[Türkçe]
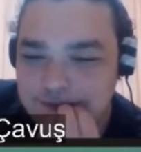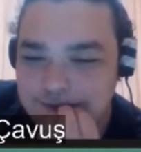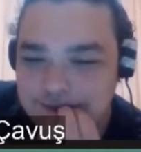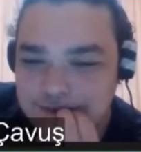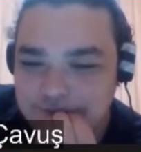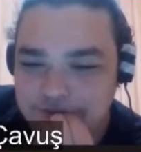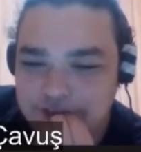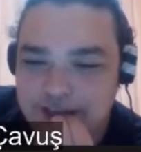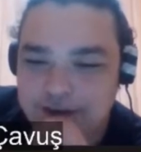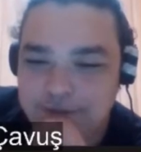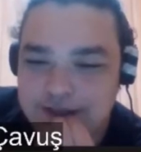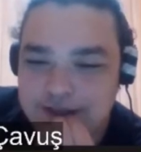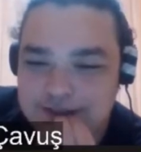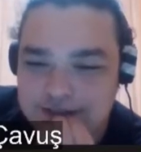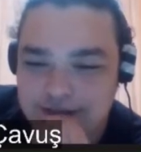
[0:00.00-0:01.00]

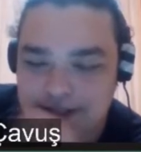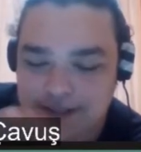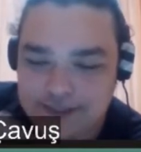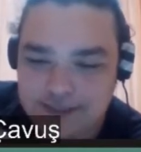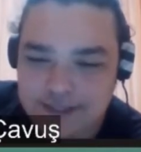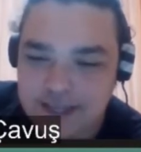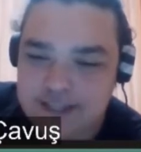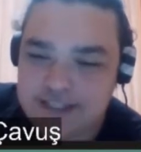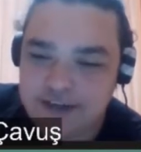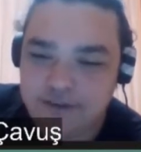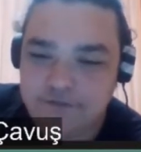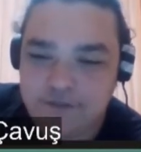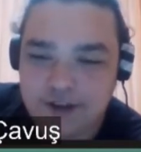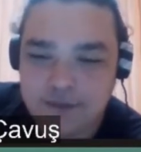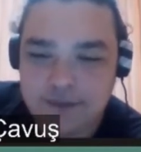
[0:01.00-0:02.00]
Fenerbahçe'nin tek
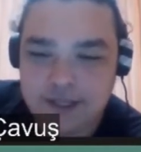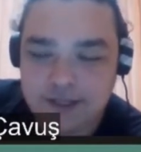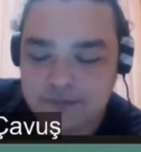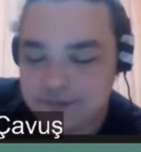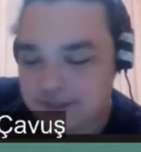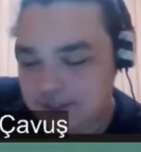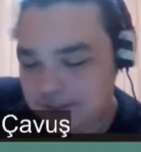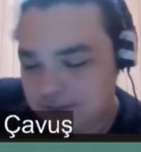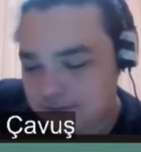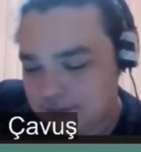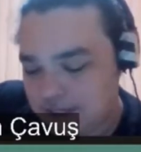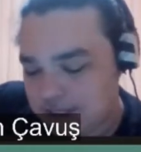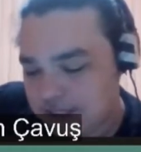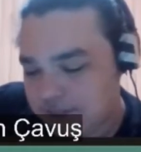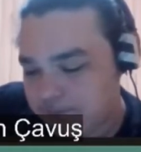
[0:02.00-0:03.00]
cevap veremedi adam dedi.
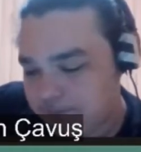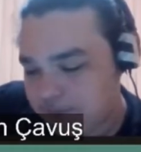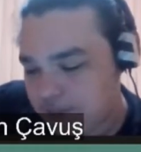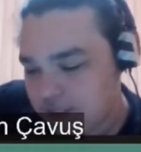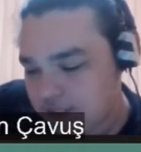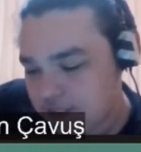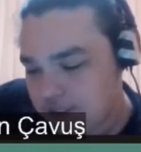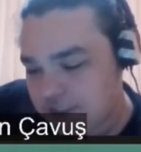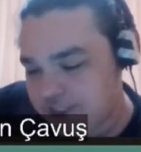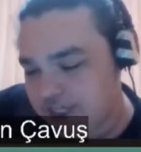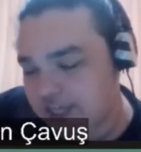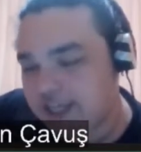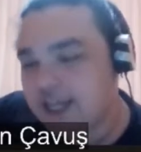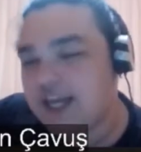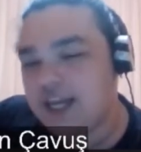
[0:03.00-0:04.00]
Hani
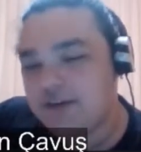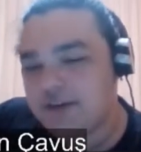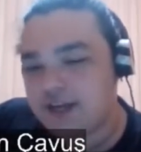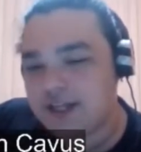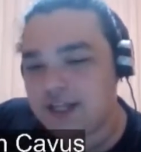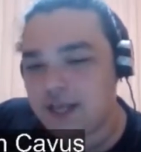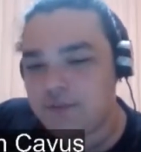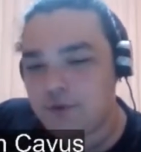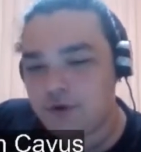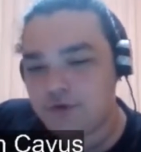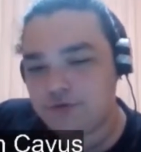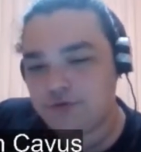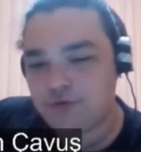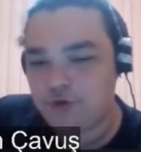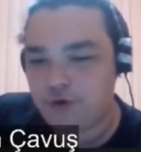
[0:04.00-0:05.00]
Şengelya ve
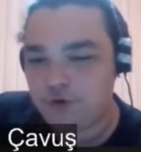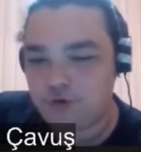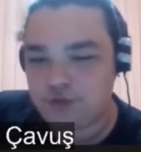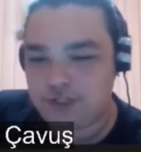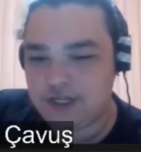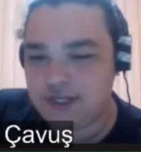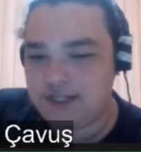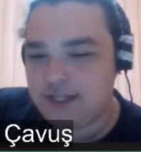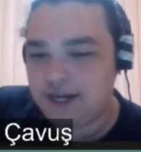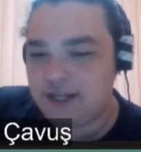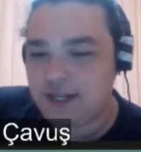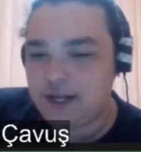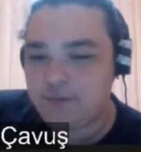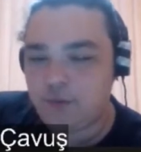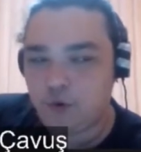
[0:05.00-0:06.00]
Clyburn görünüşte
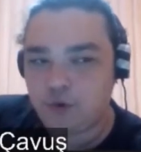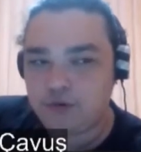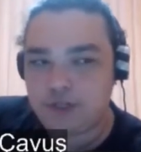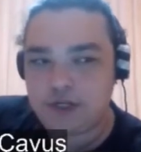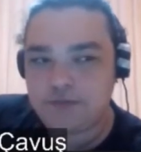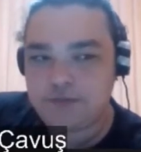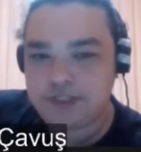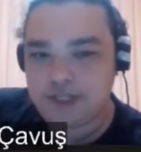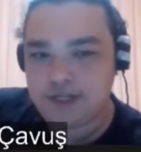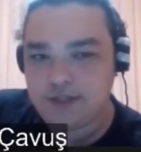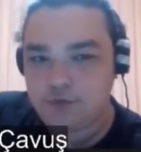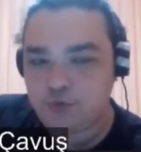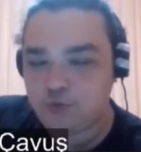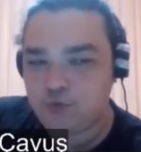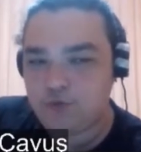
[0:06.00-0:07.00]
liderler ama onları bir şekilde
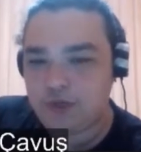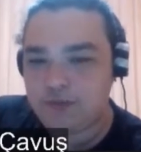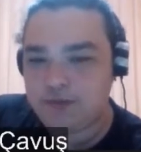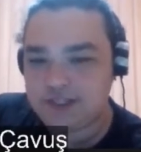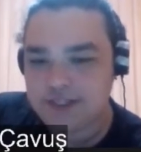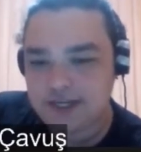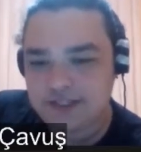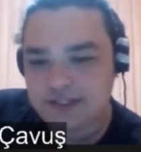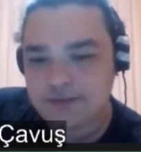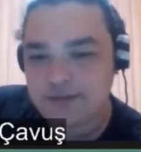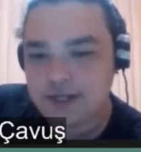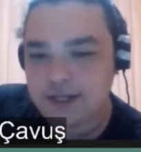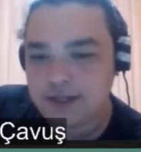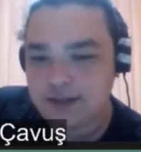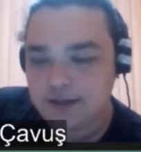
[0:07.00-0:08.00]
tutmayı başarsa
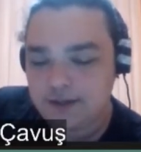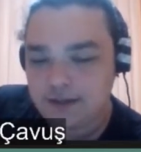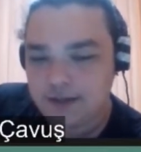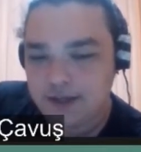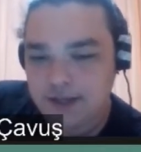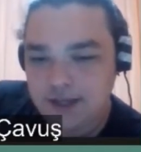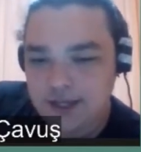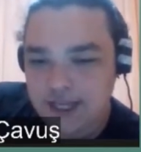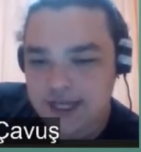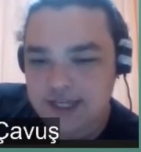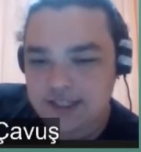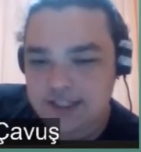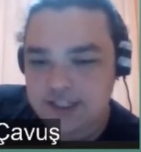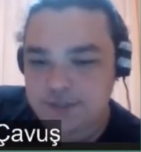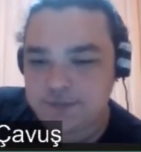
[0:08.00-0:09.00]
bile
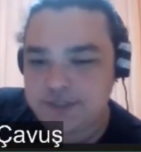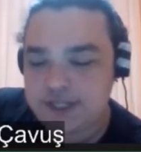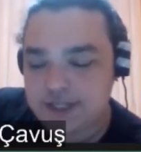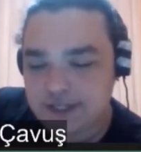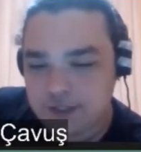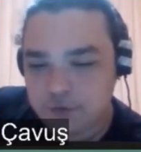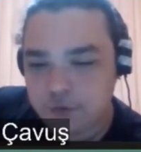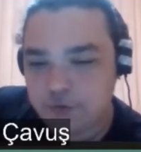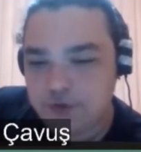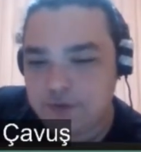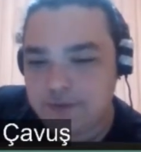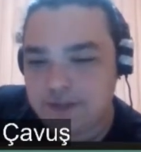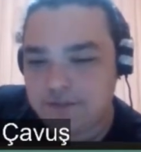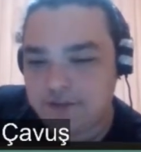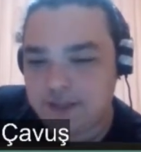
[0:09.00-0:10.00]
Hackett'ı hiçbir şekilde
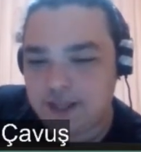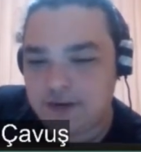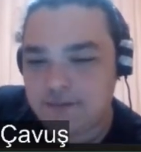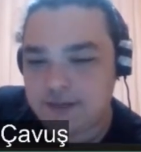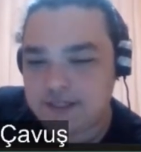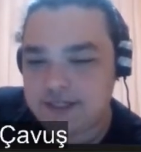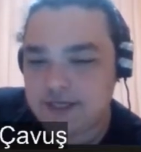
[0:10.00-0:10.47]
durduramadı Fenerbahçe.